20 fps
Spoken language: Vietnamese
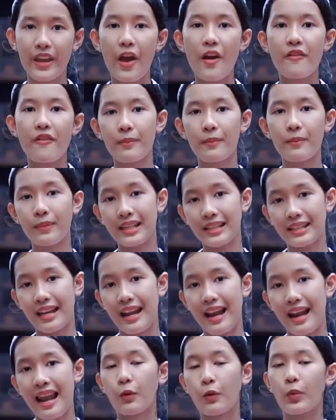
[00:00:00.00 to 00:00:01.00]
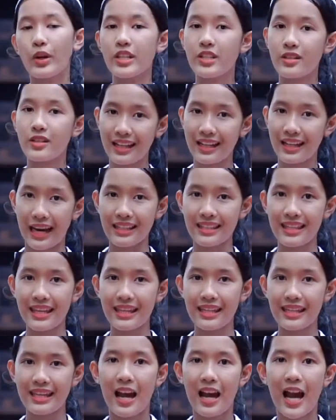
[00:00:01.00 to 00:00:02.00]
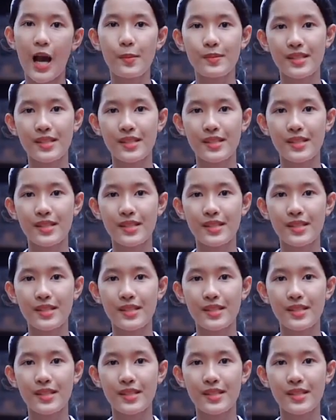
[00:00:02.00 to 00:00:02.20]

Và mình là Nguyễn Trương Khải Di, học